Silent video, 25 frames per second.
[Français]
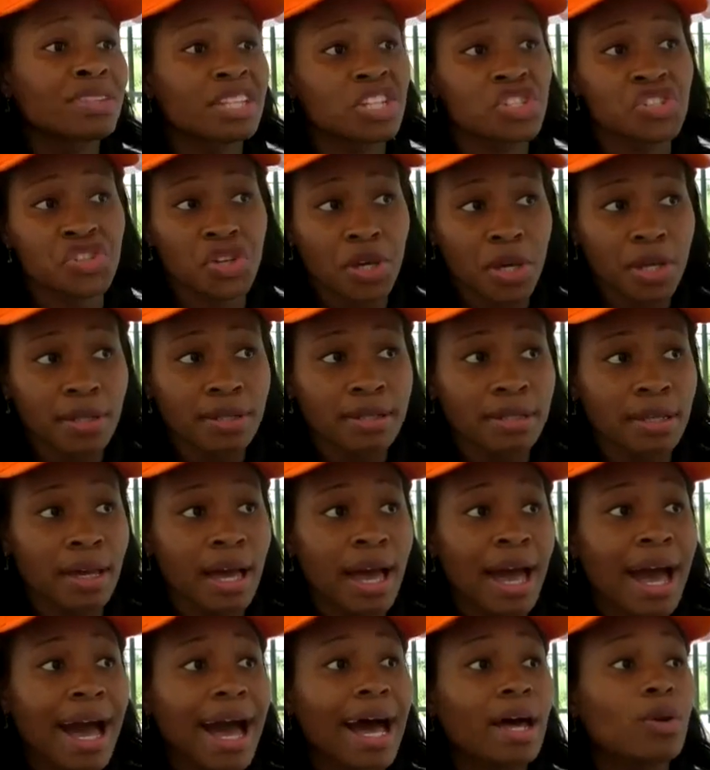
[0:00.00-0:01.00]
des jeunes,
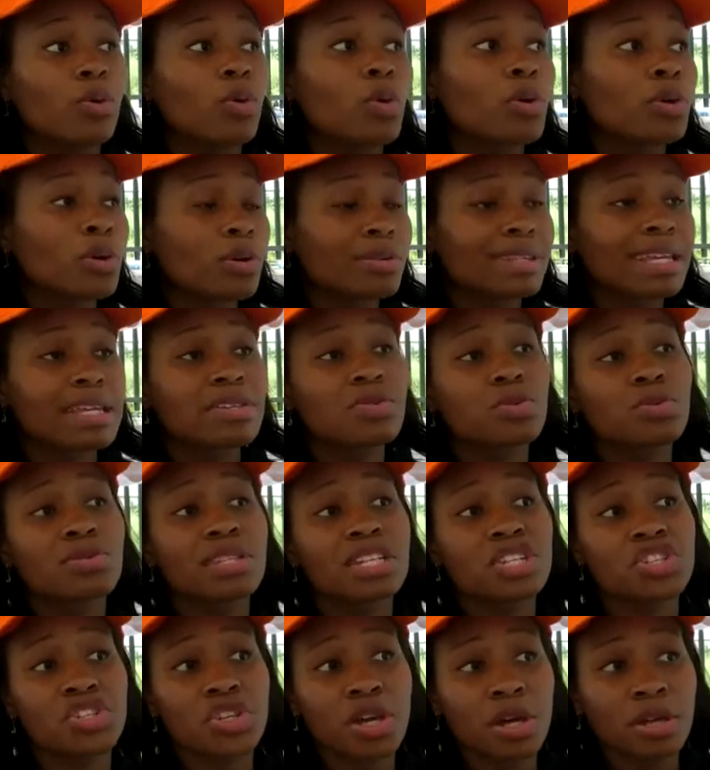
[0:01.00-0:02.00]
à l'orientation
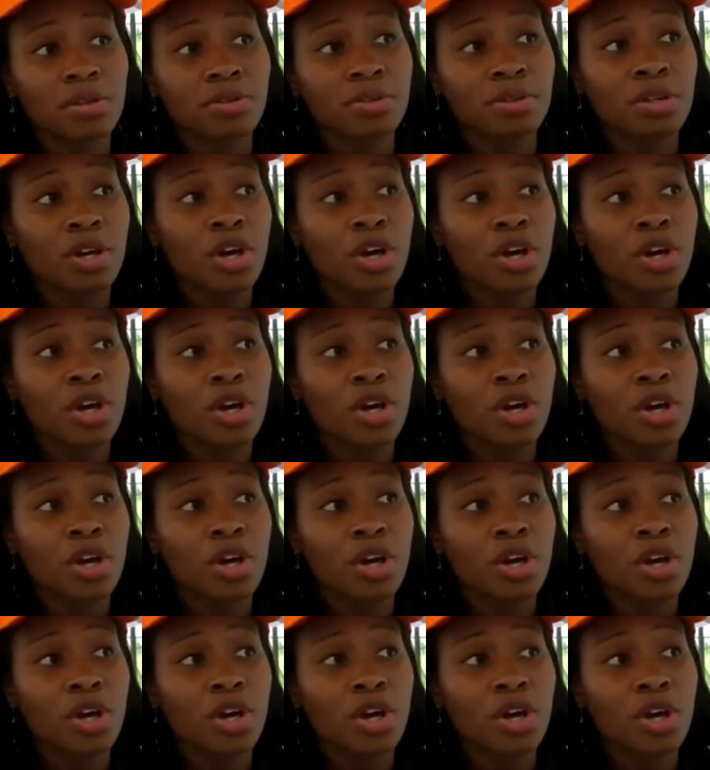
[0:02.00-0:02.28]
des jeunes.